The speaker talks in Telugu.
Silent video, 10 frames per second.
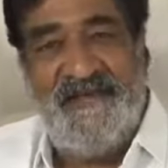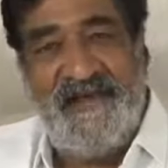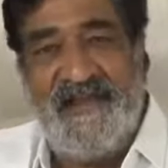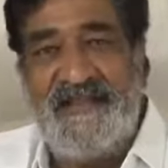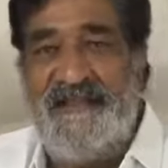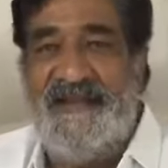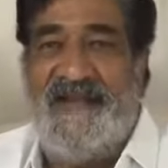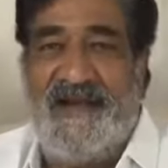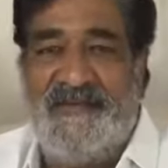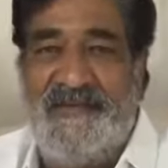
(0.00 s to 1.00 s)
వేలాది
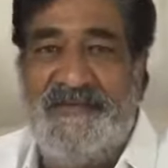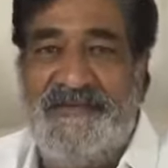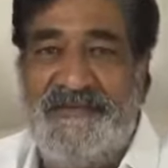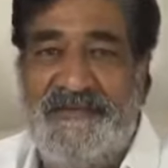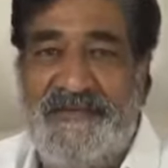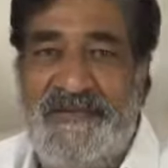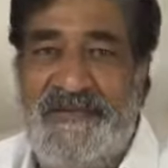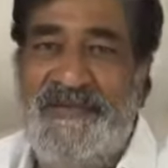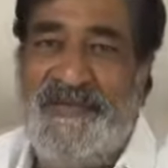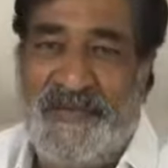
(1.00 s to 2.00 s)
మంది కార్మికులు
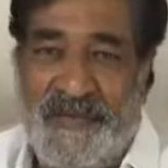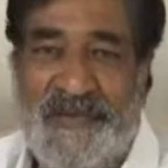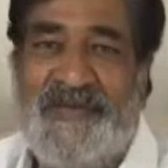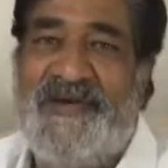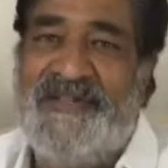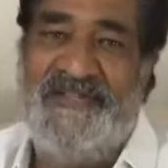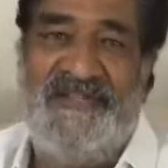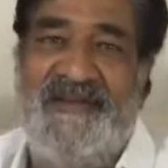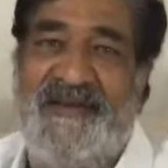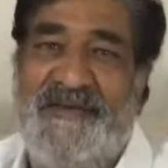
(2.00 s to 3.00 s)
రోజువారీ
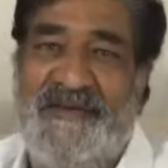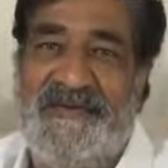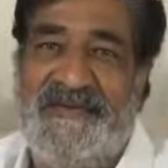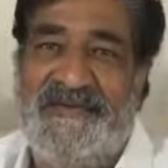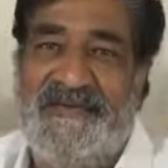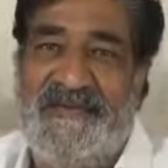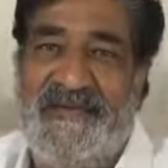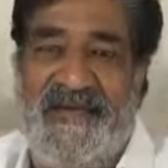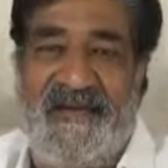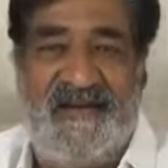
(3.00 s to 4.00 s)
చిత్ర కార్మికులు
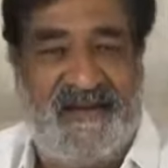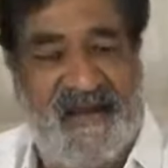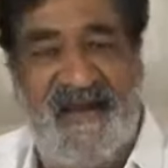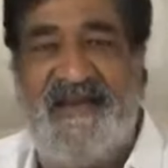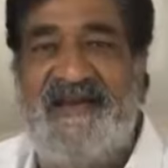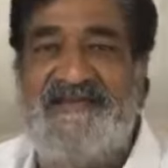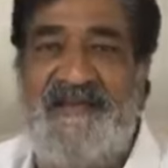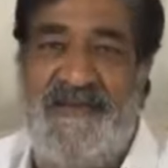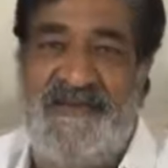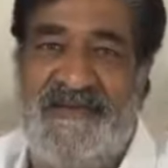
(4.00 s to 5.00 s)
నానా
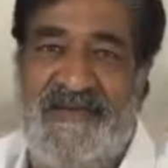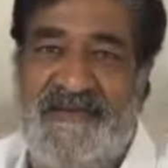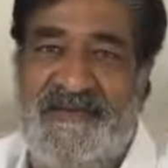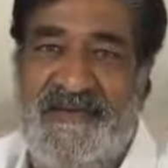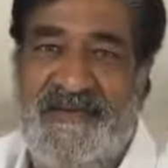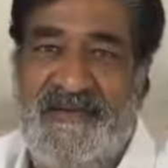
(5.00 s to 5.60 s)
కష్టాలు పడుతున్నారు